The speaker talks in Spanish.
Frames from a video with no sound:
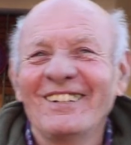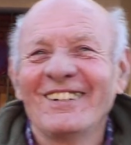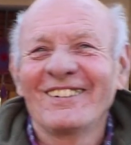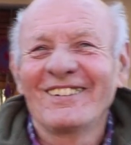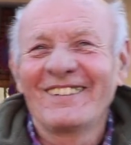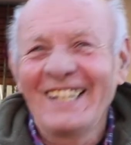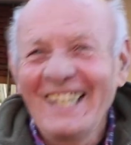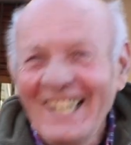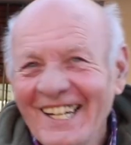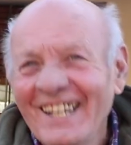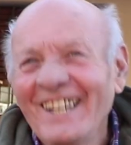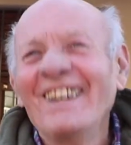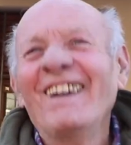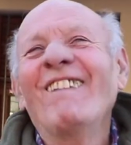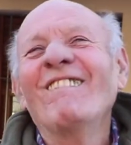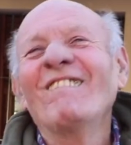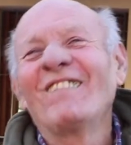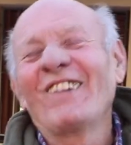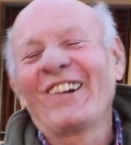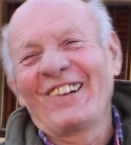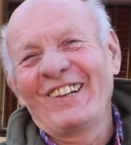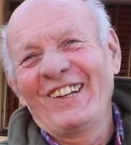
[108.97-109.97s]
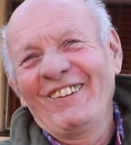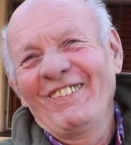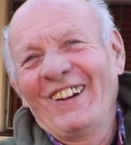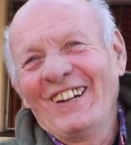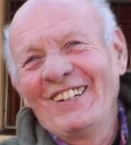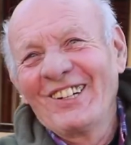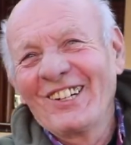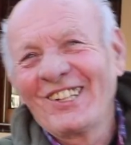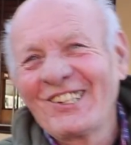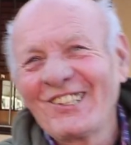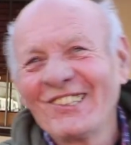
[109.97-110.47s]
No sé, porque
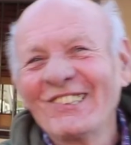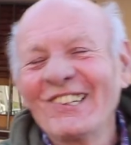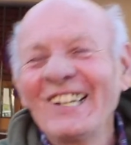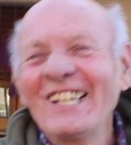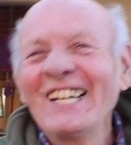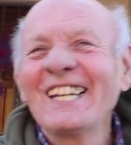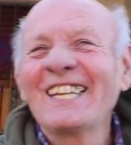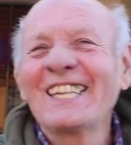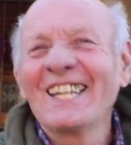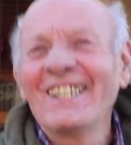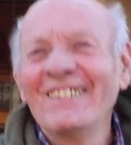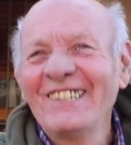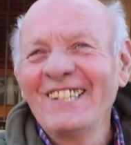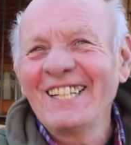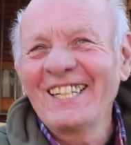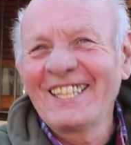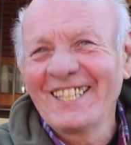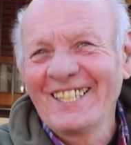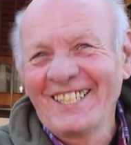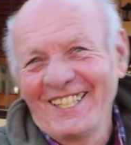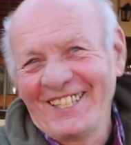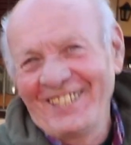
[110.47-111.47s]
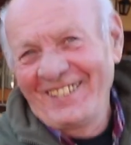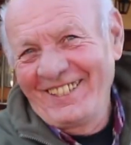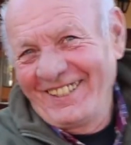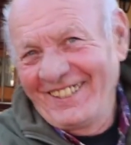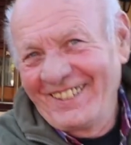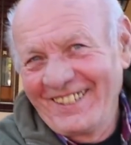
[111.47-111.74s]
iban los turistas, ¿viste?